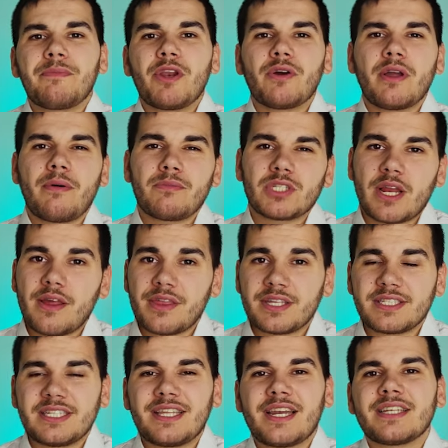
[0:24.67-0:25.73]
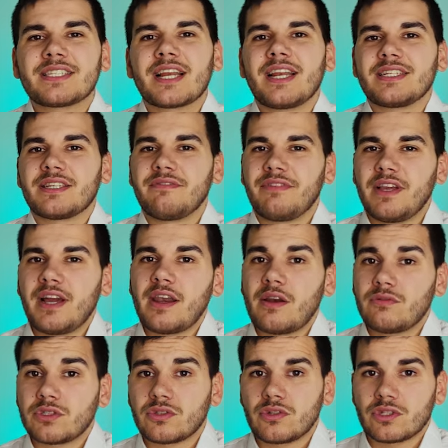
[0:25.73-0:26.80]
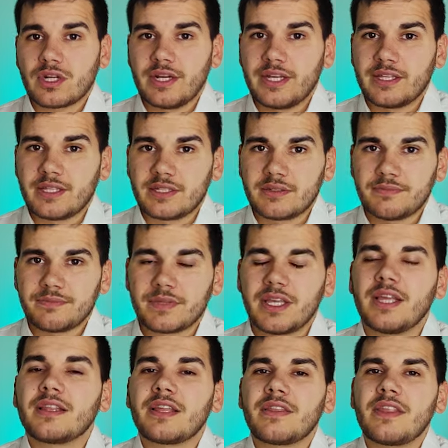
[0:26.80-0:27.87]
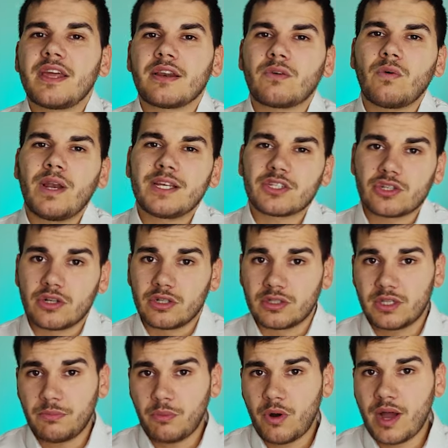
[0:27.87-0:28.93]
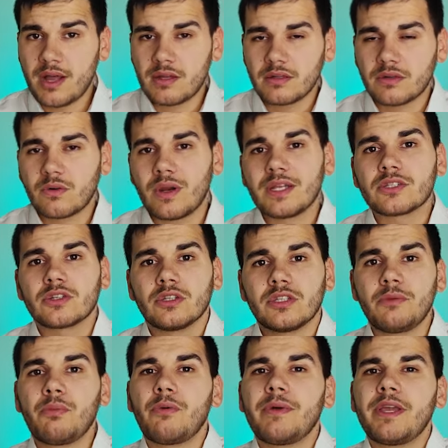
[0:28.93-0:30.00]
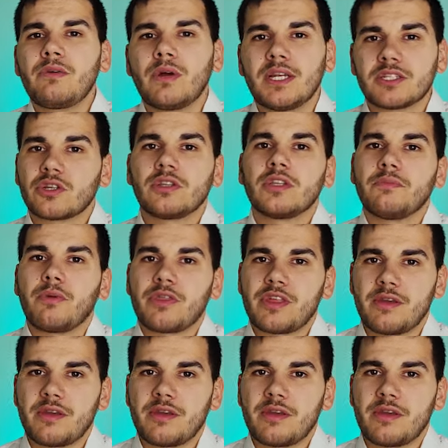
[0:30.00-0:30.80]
primero que vamos a necesitar es clasificar a nuestros clientes y entender cuáles son tipo A, cuáles son tipo B y cuáles son tipo